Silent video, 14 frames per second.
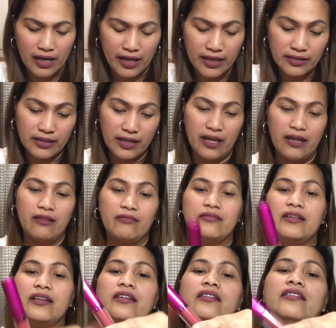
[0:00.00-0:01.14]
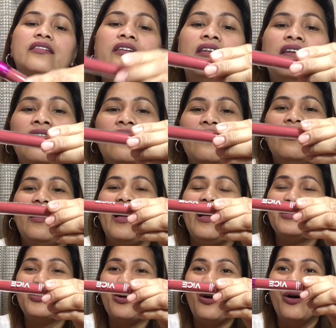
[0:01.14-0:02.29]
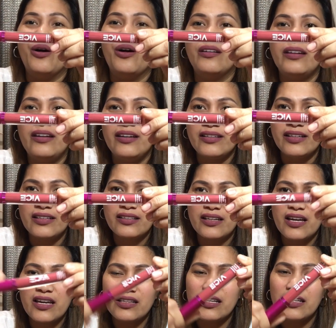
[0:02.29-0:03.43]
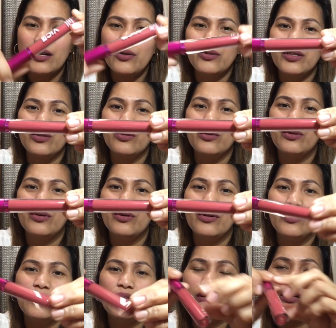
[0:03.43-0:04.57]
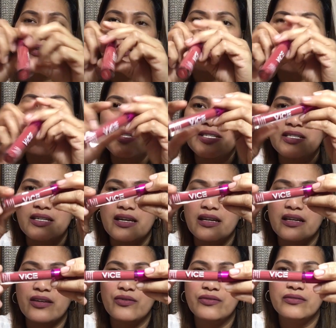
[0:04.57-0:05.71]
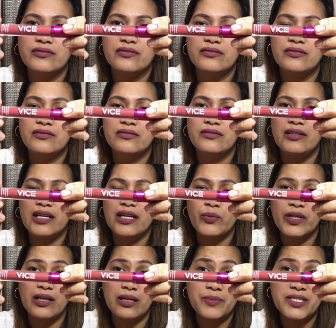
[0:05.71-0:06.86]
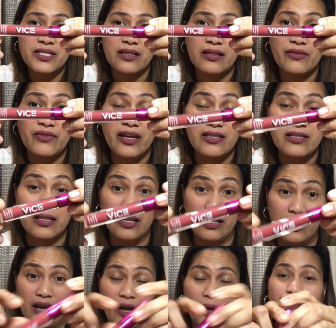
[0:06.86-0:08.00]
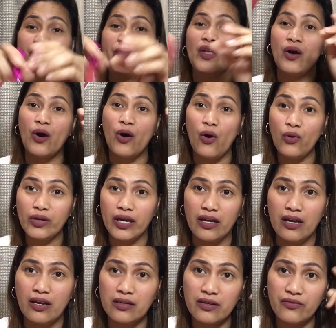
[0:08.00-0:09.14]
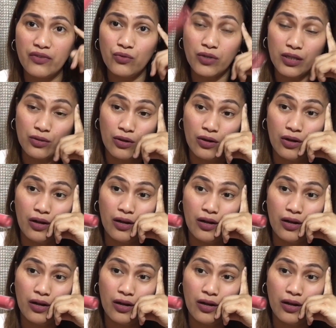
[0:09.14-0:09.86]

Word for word: And then, eto, nagtry din ako nitong lipstick, yung liquid lipstick ni Vice Ganda. Okay, ang review nito,